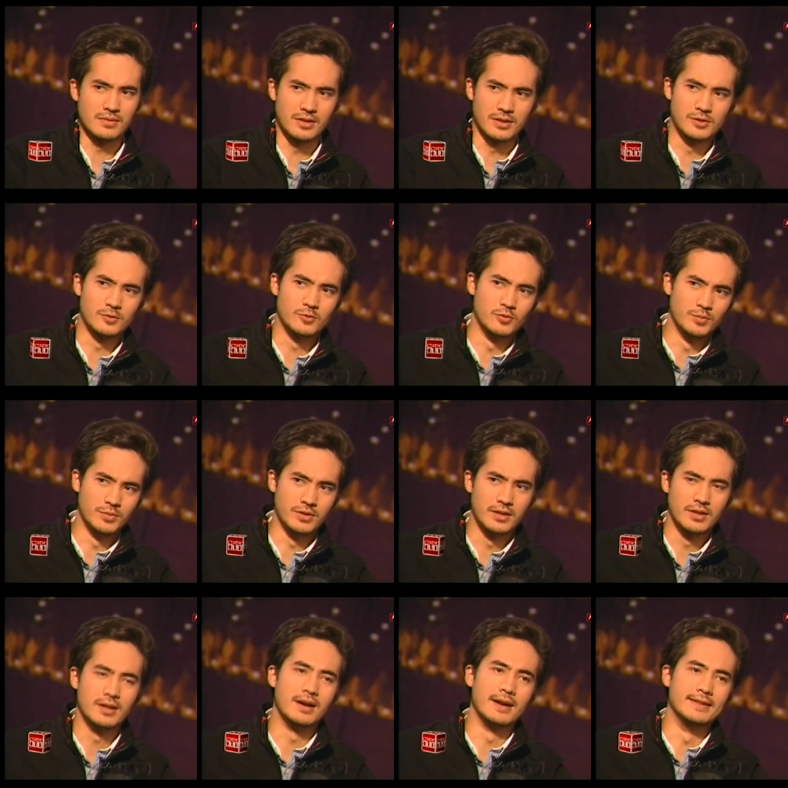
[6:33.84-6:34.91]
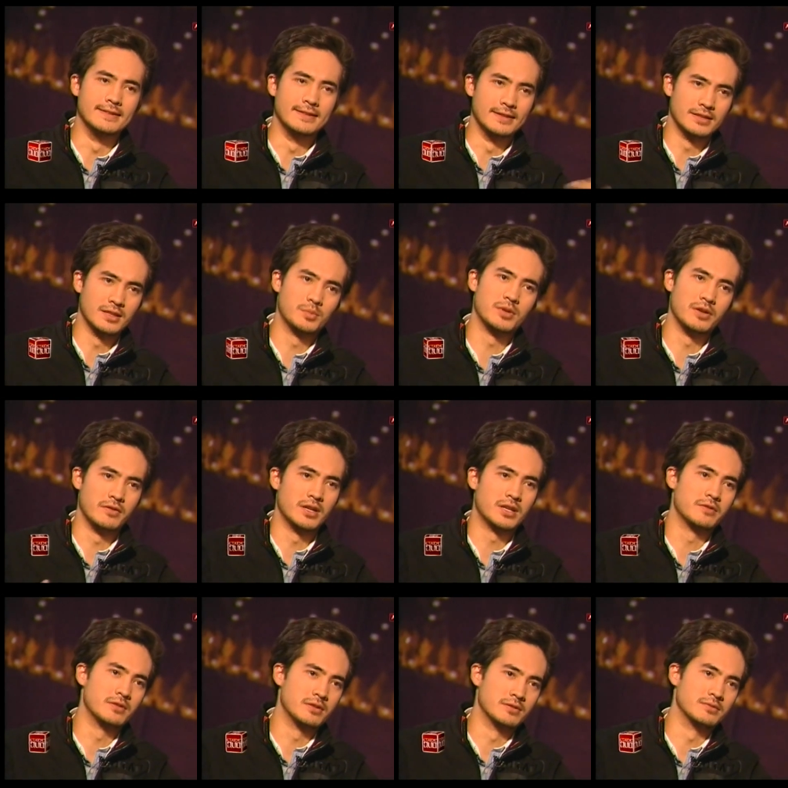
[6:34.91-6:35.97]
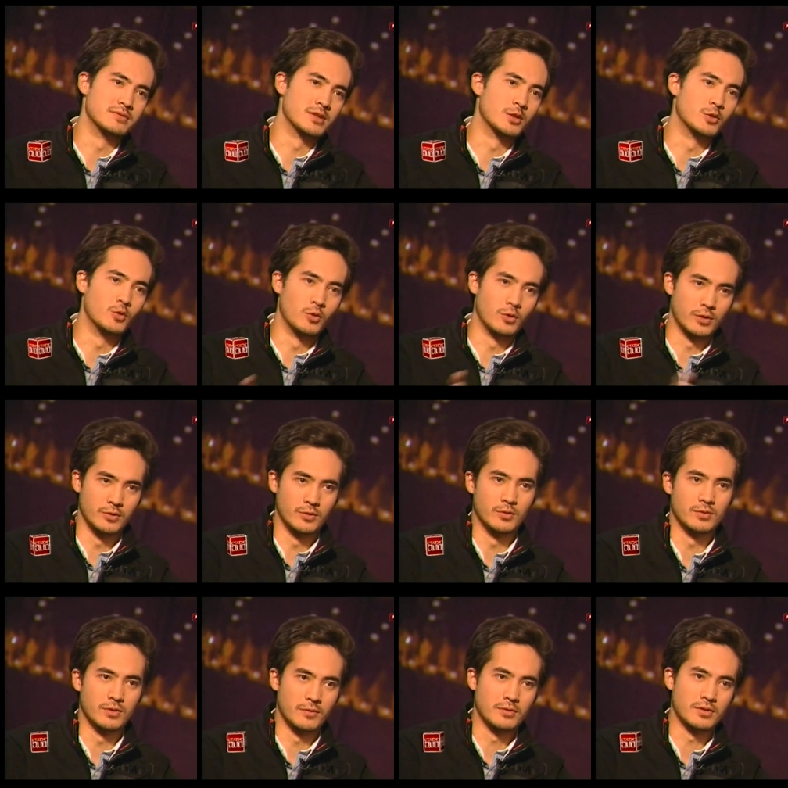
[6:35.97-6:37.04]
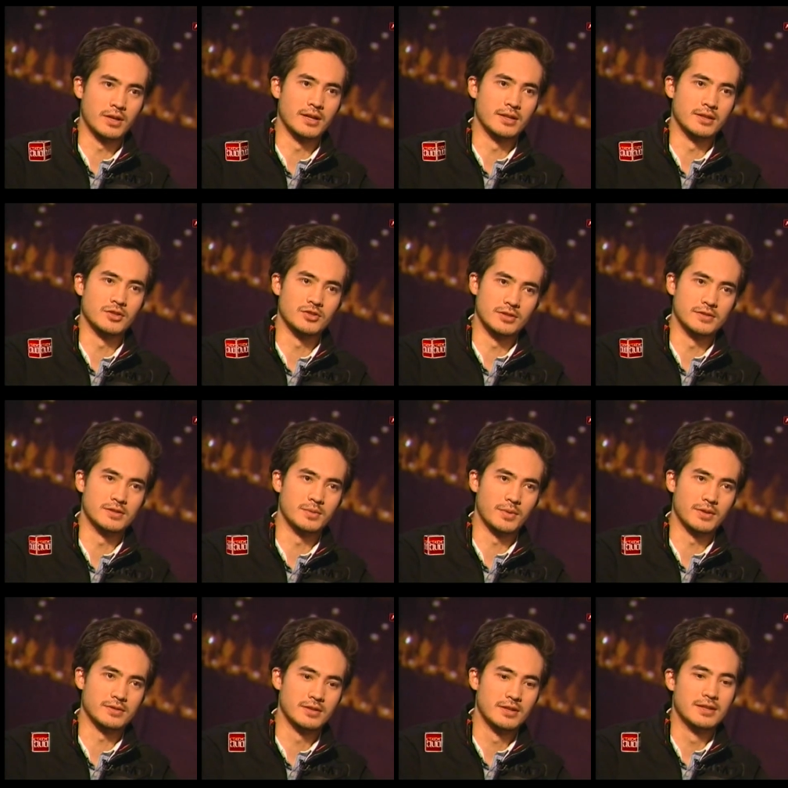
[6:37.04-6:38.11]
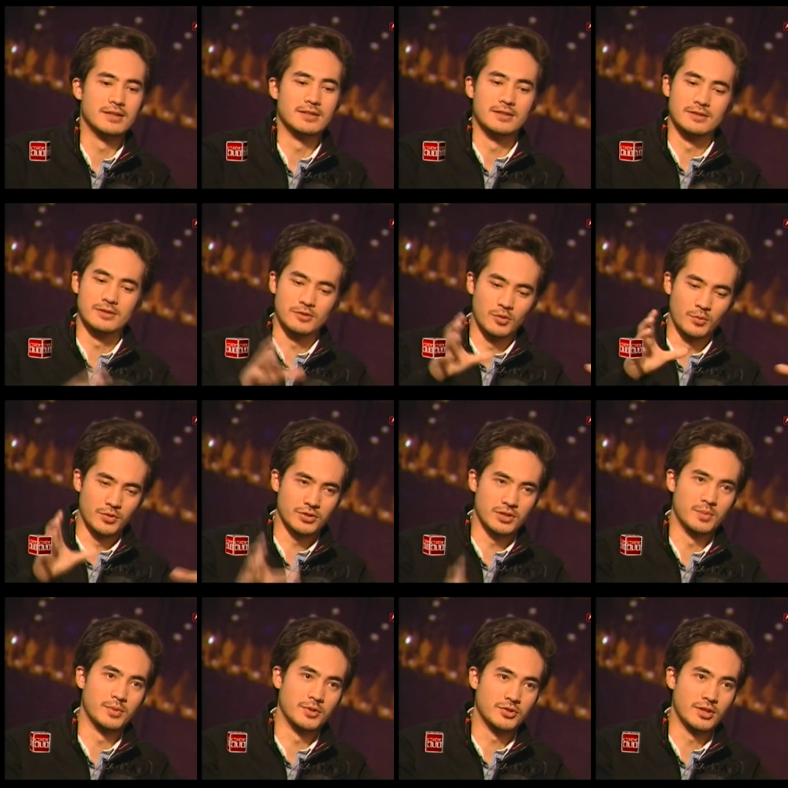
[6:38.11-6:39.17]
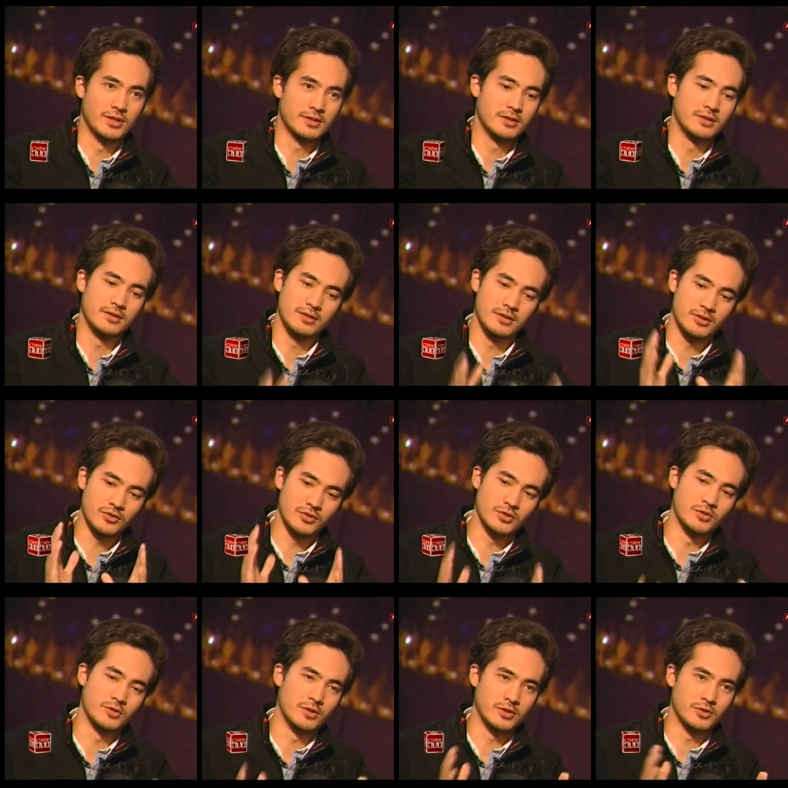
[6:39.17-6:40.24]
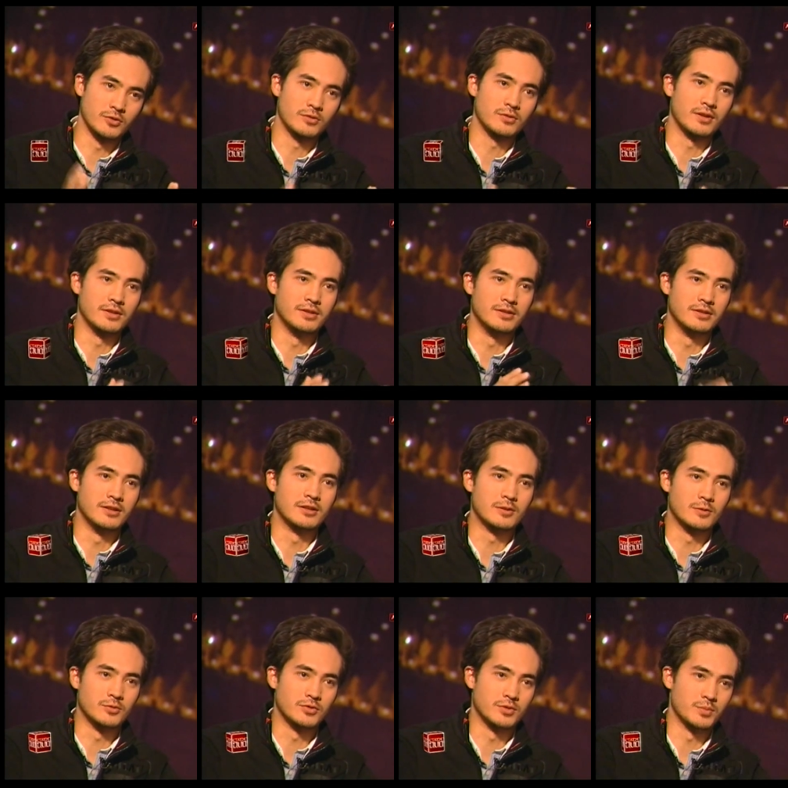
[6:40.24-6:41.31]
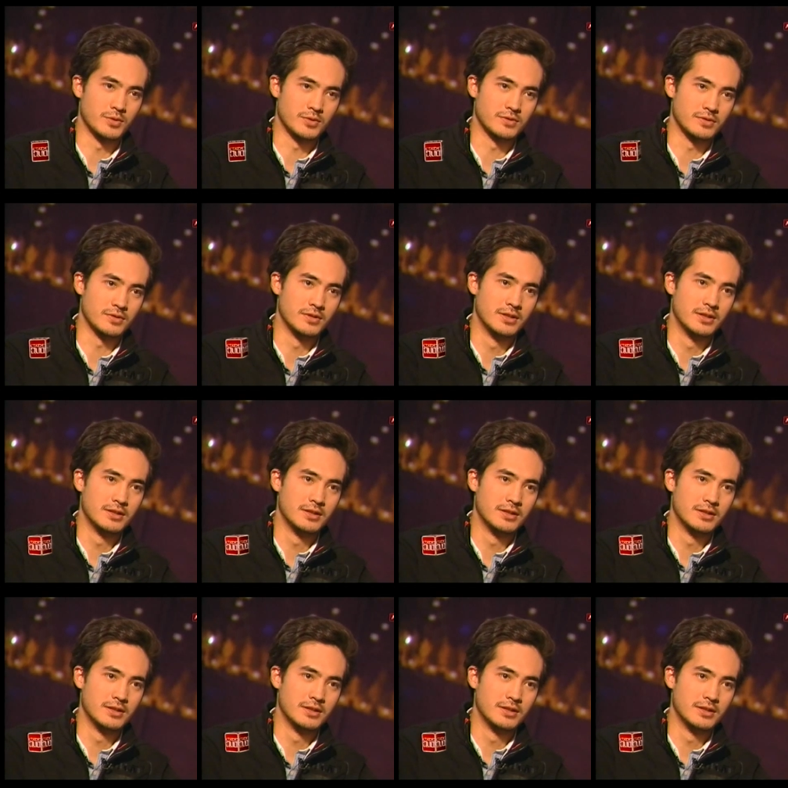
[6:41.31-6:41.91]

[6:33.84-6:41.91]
костюмы, они это обговаривали задолго до того, как они начали снимать. Угу. Съемочная площадка, режиссер, актер, они неотлучны просто.